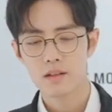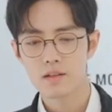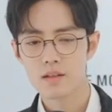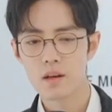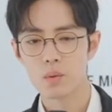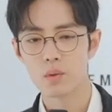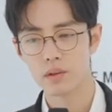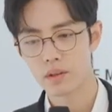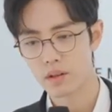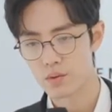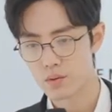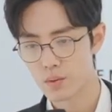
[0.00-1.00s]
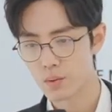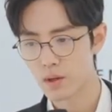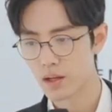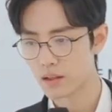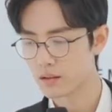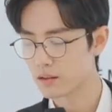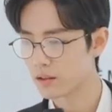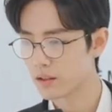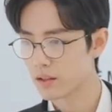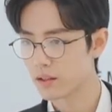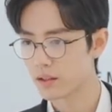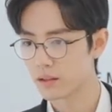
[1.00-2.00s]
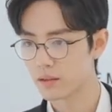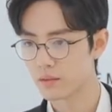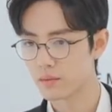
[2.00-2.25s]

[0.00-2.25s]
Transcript: 在我的眼中，未来的人类，